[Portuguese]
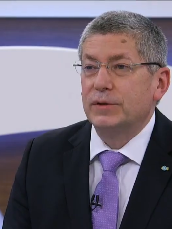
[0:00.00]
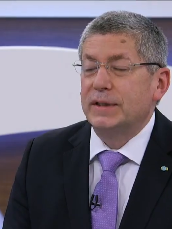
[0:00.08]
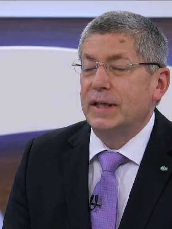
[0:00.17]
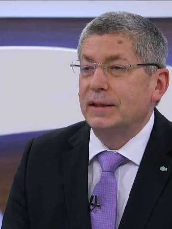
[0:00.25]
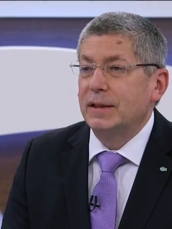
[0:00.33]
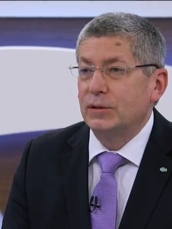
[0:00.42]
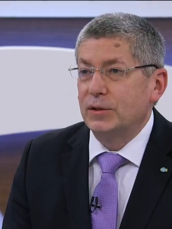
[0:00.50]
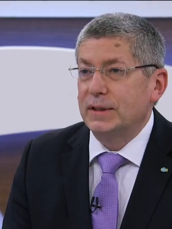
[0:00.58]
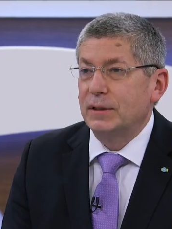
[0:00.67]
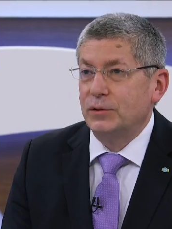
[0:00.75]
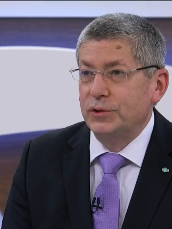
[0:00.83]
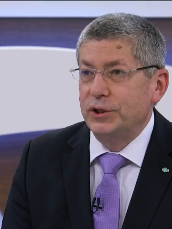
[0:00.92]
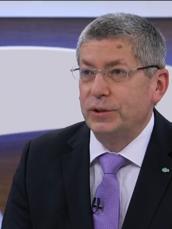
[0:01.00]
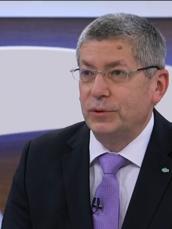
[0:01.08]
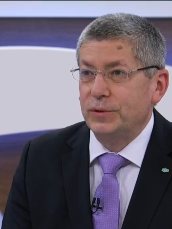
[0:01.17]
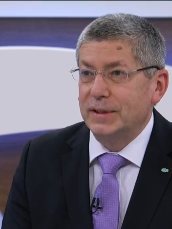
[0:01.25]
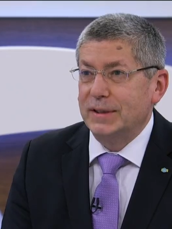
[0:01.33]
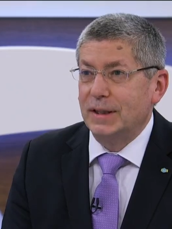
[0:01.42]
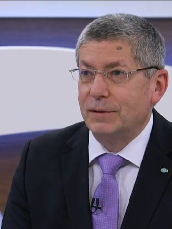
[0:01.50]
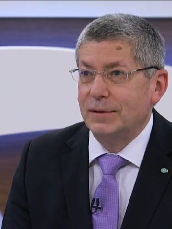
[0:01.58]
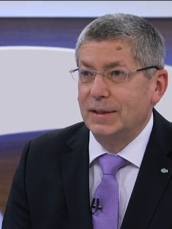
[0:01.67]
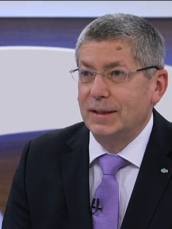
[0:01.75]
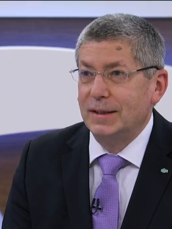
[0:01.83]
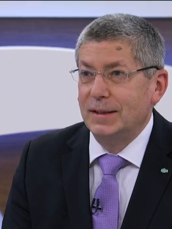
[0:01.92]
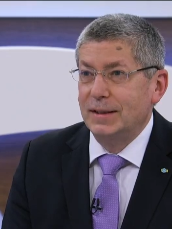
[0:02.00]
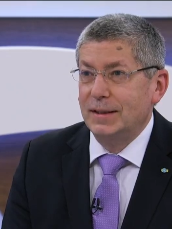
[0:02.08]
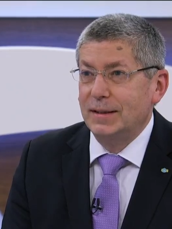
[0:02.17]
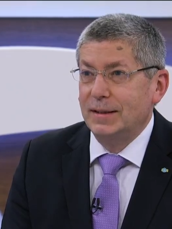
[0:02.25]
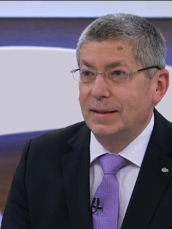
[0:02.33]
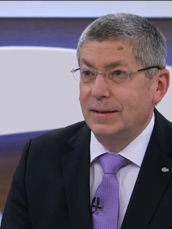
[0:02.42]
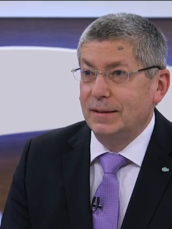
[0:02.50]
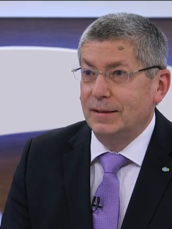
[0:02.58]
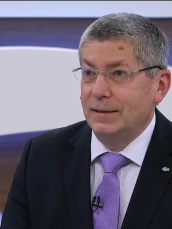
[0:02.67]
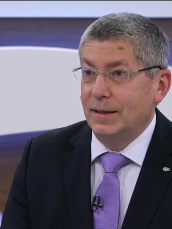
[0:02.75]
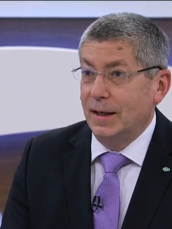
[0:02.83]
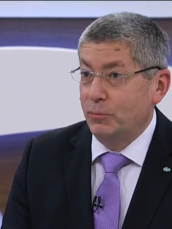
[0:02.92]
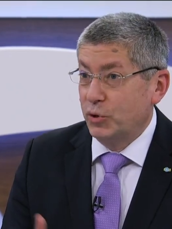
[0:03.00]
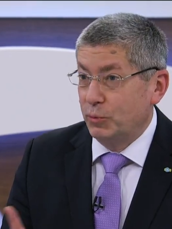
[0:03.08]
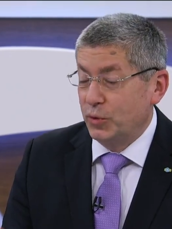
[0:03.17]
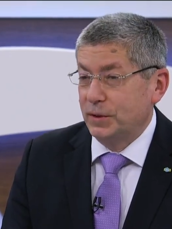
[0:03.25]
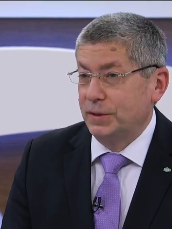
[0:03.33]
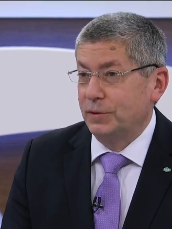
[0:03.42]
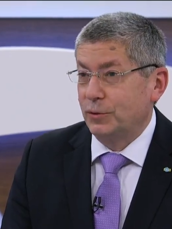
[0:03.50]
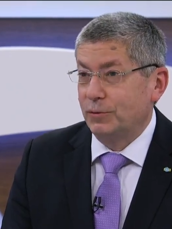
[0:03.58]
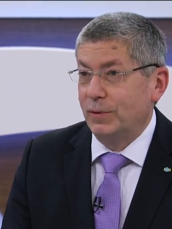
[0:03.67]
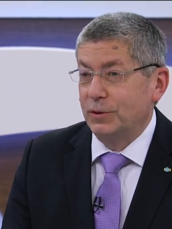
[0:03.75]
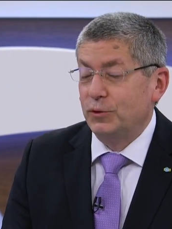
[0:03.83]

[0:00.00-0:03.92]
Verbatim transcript: isso está na nossa Constituição. A propósito,